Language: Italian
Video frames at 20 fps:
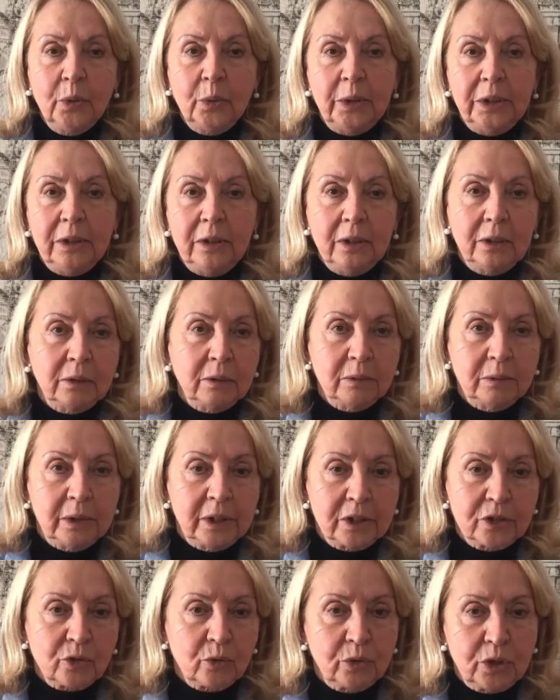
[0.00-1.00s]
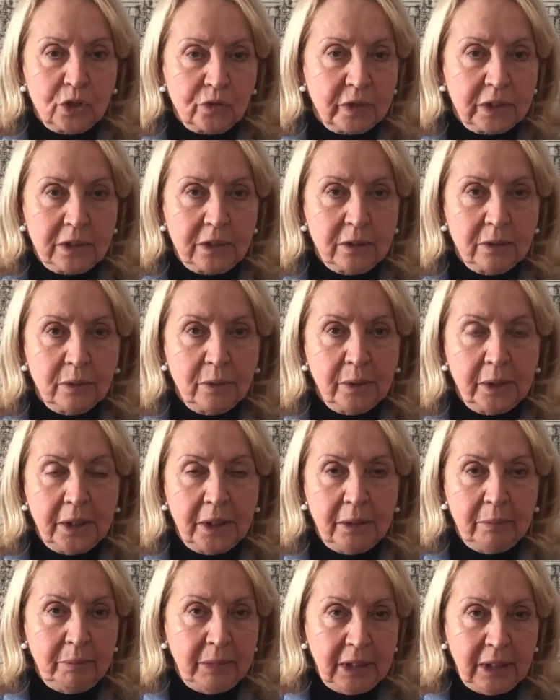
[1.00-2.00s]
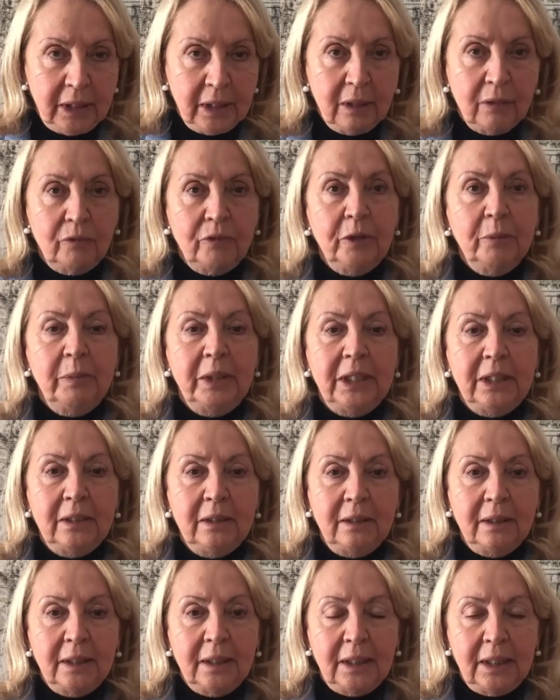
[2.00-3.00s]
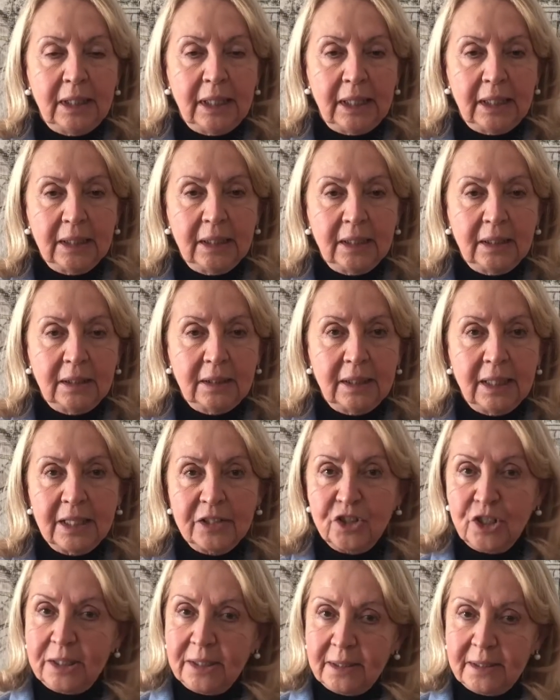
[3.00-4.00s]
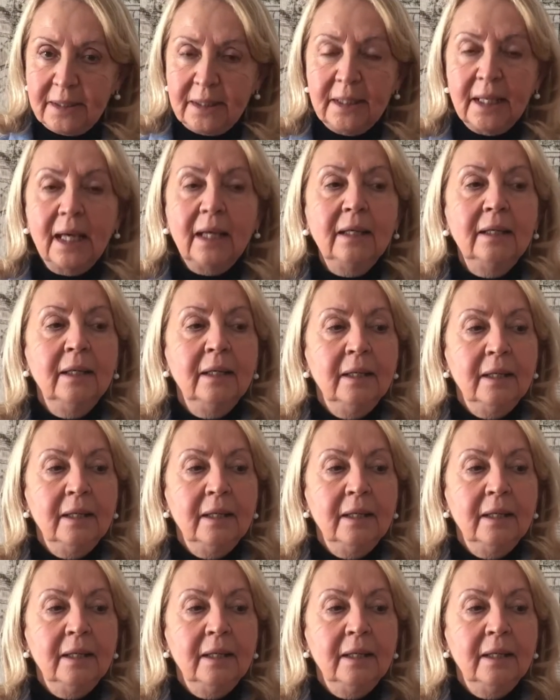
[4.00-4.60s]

quindi con soddisfazione mia ovviamente e anche dell'agenzia